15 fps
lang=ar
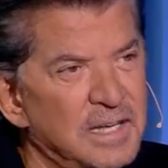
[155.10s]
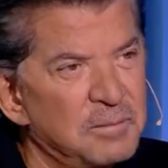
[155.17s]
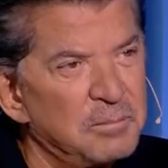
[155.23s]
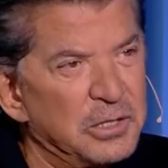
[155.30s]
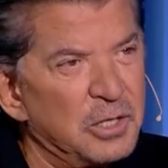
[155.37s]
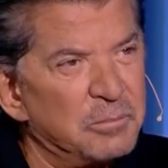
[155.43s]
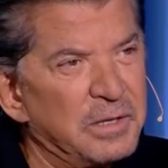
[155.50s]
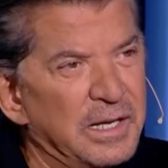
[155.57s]

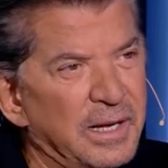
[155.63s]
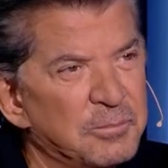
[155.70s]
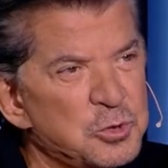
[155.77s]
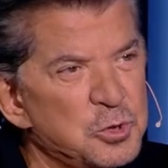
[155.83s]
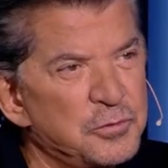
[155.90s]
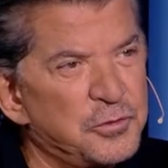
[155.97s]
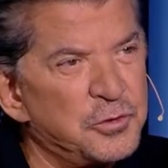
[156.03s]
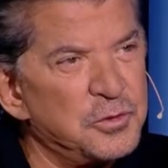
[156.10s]
أسأل من يوم اللي عم
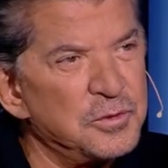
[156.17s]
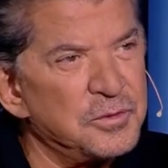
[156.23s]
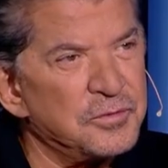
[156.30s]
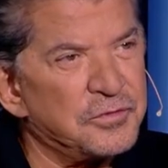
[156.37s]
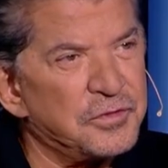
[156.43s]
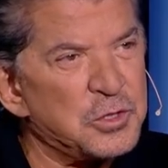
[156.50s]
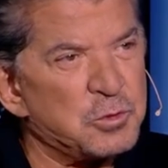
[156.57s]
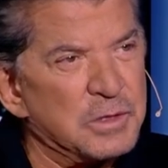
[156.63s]
شوفه
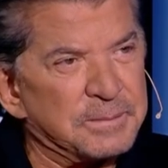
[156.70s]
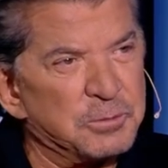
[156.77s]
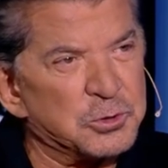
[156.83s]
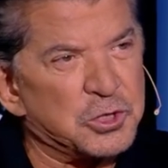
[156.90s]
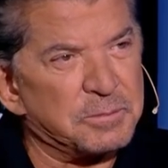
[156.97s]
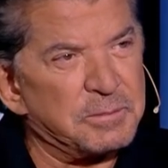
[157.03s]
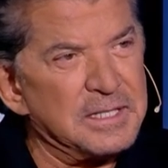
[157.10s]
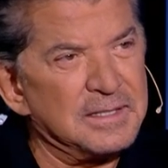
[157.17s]
في شوية
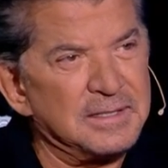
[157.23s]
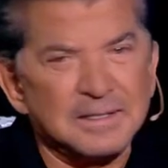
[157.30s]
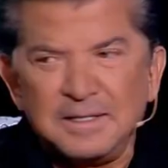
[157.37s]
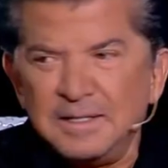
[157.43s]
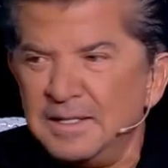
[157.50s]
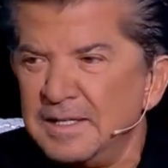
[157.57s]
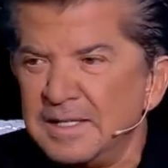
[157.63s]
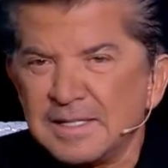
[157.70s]

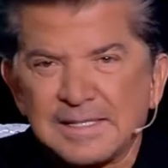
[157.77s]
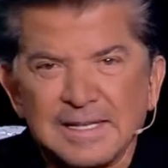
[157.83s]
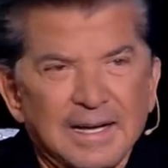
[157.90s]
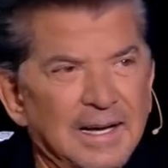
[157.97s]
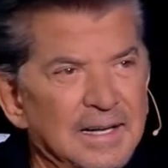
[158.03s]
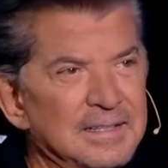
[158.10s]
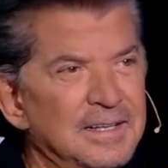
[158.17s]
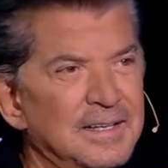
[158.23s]
مطربين
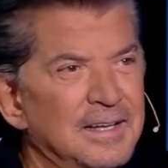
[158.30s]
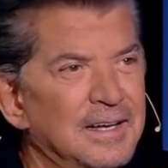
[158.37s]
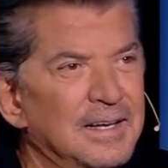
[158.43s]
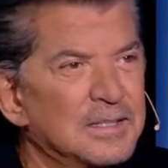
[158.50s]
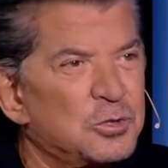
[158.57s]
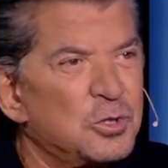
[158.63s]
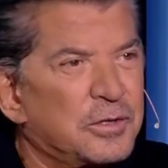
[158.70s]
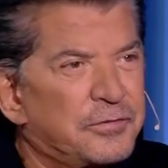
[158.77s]
سآلة
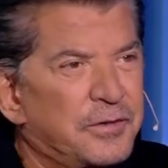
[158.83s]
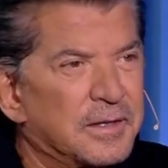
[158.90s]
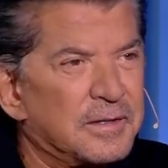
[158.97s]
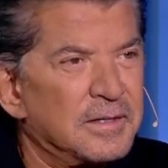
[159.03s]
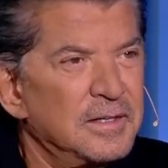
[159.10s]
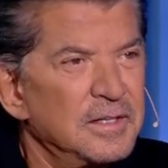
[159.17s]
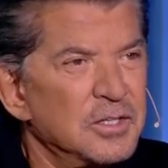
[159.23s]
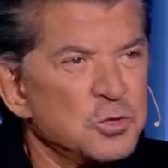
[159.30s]
لا
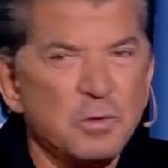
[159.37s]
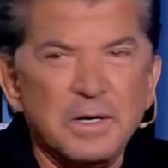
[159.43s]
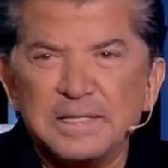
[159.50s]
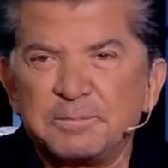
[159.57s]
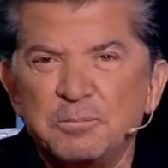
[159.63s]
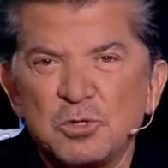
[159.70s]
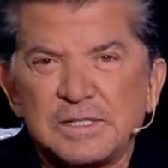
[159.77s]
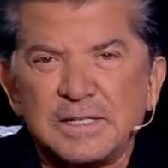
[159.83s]
تغفر مم.
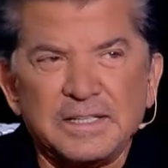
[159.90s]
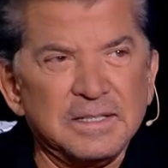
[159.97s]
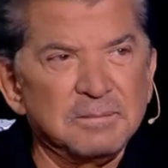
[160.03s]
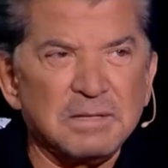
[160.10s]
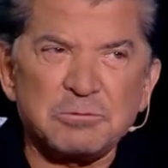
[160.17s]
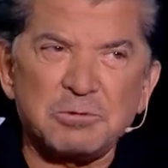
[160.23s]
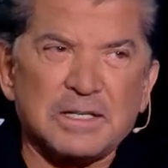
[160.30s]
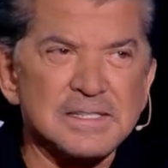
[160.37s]
شوية
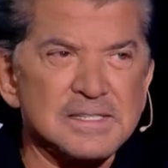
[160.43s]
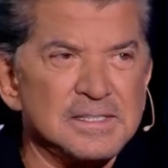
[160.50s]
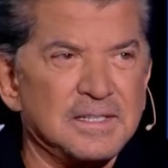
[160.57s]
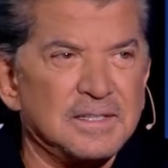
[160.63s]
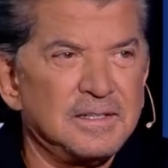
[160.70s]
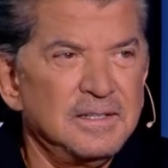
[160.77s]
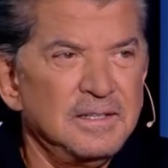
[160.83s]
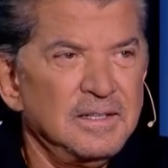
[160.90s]
مذيعين ما
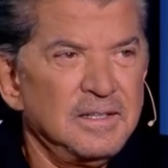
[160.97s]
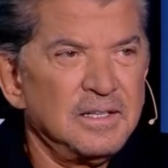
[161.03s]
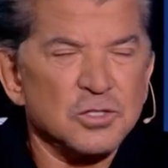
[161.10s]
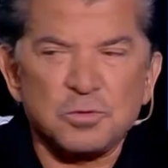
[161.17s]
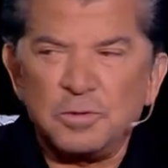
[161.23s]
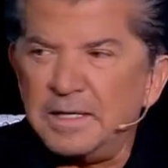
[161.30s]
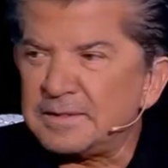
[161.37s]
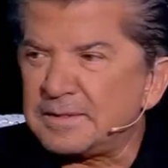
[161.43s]
تؤاخذني
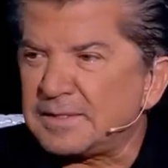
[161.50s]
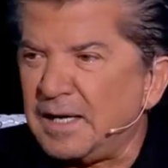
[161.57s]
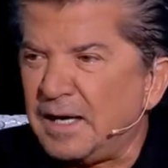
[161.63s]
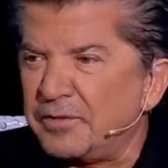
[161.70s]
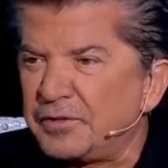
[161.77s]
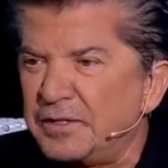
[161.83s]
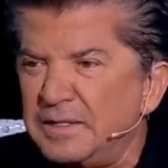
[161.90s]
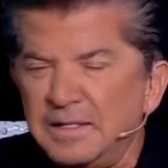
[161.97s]
شوية
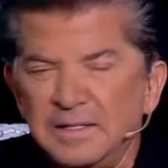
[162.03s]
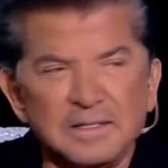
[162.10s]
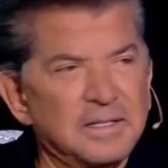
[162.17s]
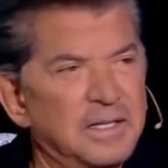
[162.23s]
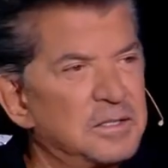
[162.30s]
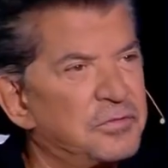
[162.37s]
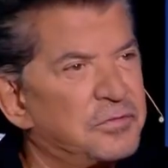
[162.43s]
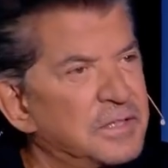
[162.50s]

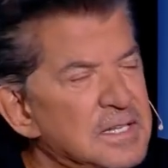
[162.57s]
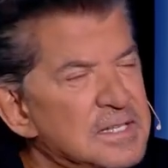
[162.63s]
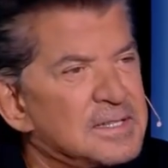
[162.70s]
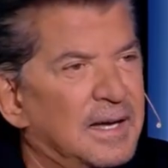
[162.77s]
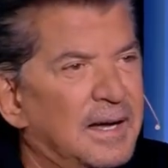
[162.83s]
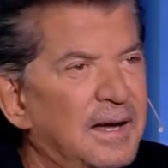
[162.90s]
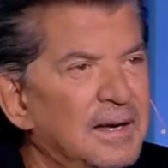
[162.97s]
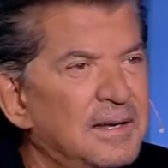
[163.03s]
صحفيين يعني في
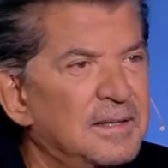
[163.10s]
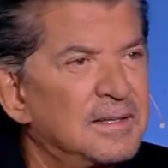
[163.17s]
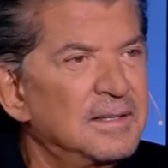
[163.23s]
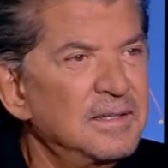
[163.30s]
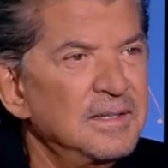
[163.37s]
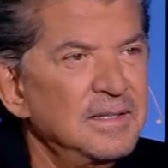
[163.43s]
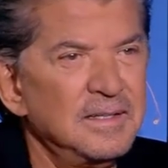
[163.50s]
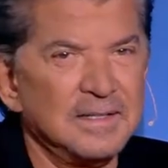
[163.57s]
سآلة
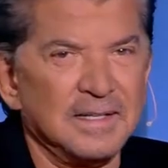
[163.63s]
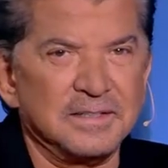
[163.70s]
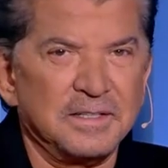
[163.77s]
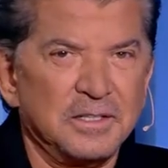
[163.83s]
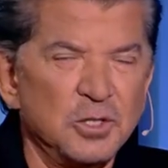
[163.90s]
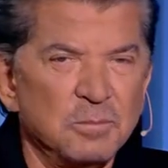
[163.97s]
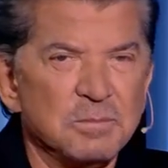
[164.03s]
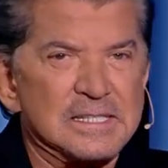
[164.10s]

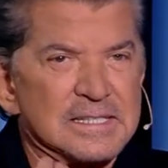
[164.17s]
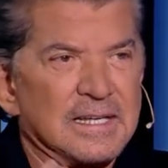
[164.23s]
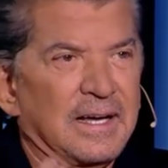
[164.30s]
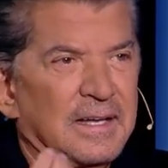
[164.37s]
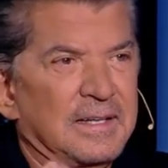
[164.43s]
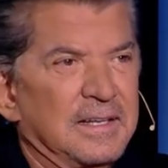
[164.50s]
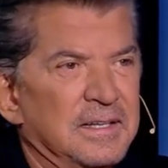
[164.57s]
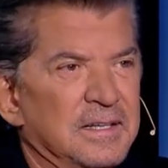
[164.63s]
يعني اليوم
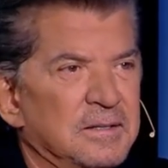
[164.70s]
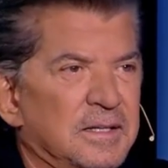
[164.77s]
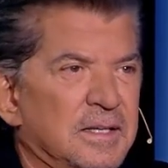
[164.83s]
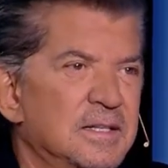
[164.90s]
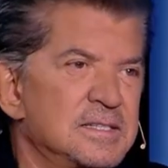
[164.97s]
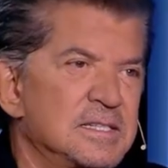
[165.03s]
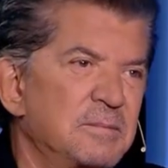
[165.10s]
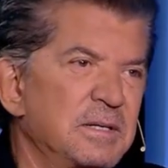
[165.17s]
السآلة هي
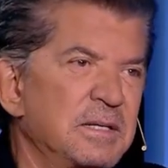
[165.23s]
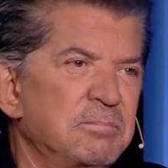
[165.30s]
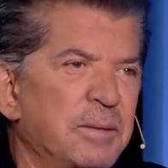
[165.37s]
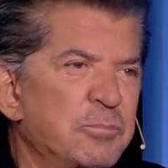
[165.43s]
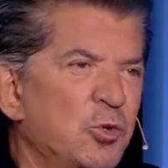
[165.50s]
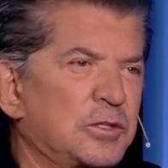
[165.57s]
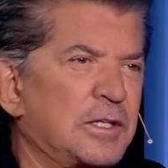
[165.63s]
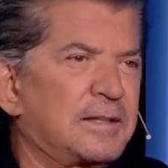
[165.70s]
كان زمان
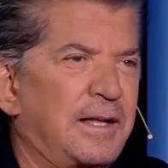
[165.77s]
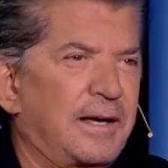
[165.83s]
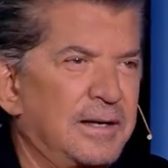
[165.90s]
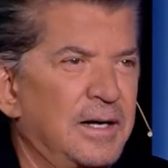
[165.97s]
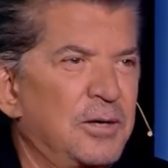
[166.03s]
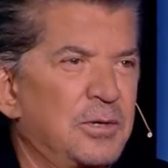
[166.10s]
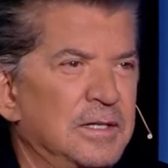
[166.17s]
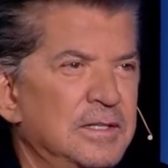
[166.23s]
ممنوع تطلع
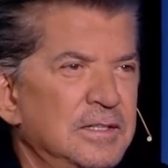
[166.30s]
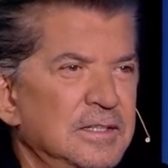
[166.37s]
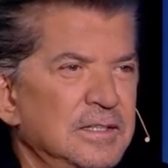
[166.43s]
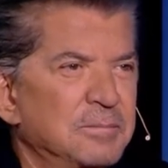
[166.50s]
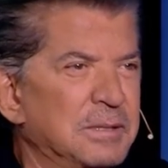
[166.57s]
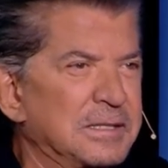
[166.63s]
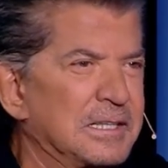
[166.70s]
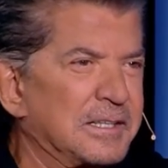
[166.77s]
على الهواء
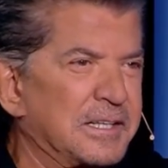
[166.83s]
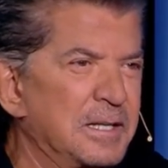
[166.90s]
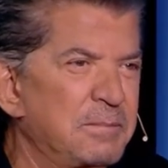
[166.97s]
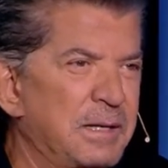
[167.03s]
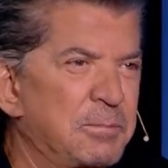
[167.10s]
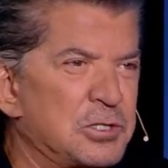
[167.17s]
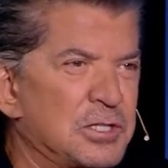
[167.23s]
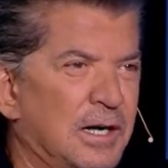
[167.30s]
مثل
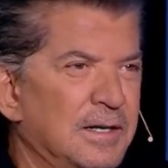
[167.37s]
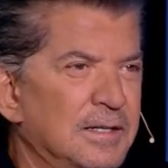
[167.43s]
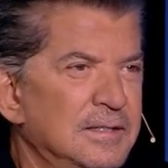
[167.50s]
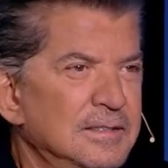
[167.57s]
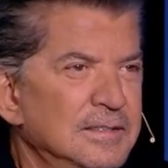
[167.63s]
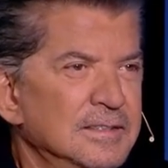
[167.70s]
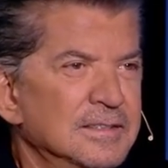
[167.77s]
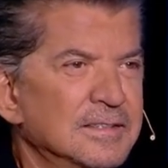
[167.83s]
الكلمة البشعة
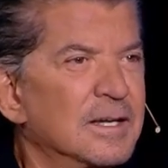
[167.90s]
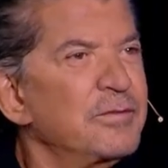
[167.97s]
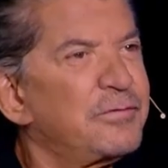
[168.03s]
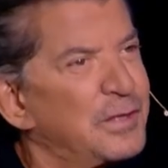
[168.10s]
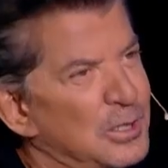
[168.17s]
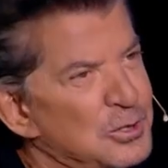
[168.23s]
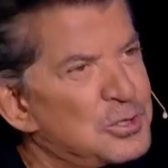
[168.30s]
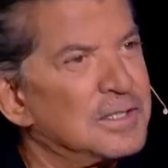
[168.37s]
كان
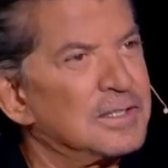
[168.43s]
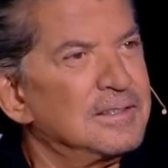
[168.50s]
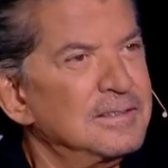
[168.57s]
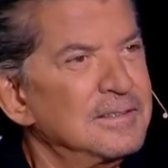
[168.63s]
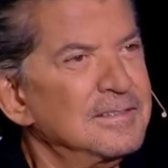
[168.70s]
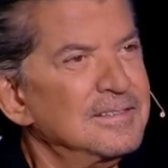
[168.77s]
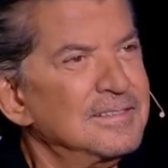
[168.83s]
في لجنة